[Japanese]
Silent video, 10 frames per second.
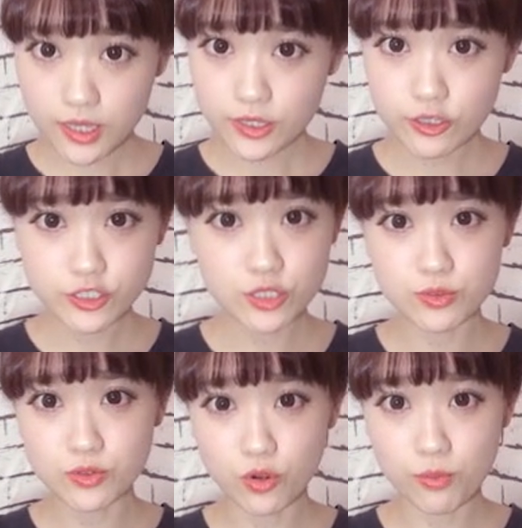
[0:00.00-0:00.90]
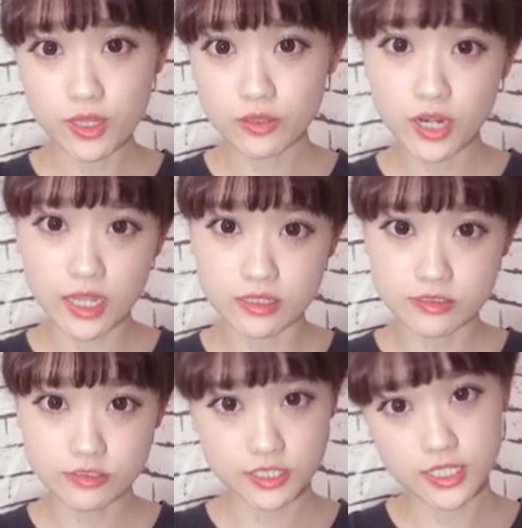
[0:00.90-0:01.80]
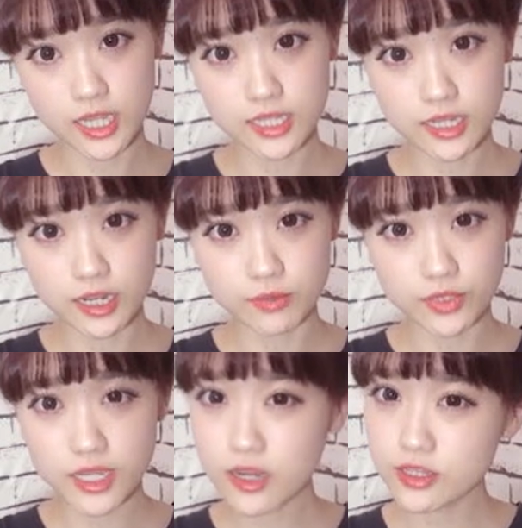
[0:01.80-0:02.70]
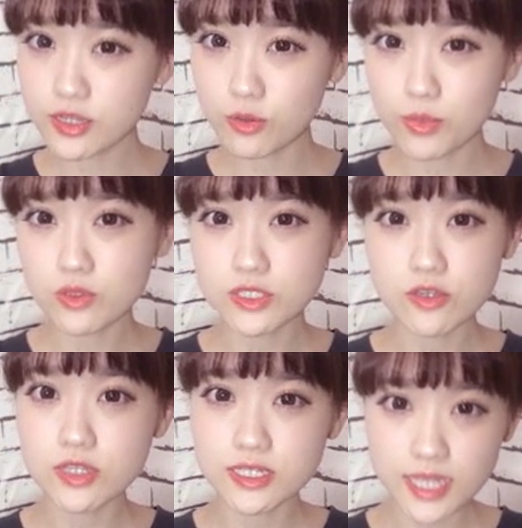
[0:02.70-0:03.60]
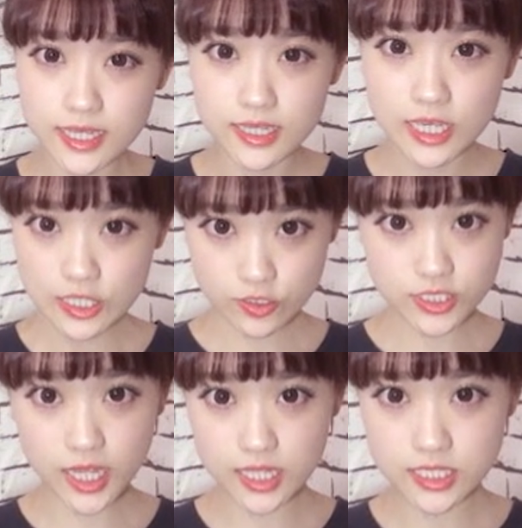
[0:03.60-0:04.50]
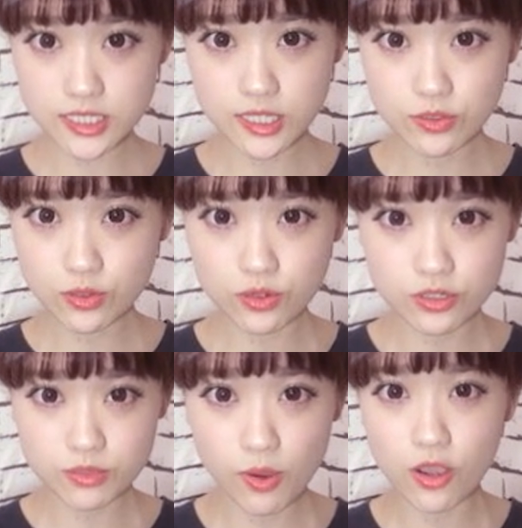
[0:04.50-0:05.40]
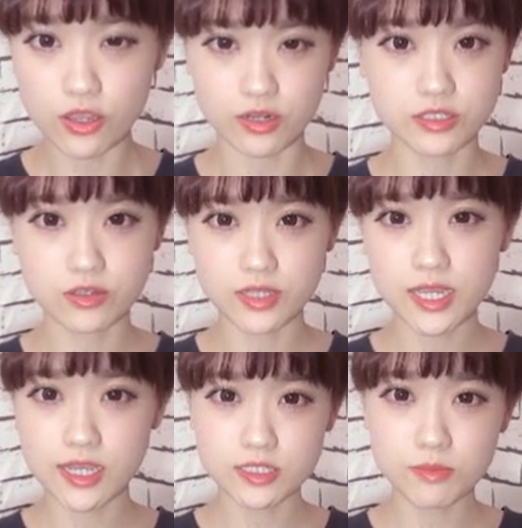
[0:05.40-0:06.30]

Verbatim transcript: YouTube のコメント欄 Twitter なんかにも気軽にコメントしてくださいそしてチャンネル登録もよろしくお願いし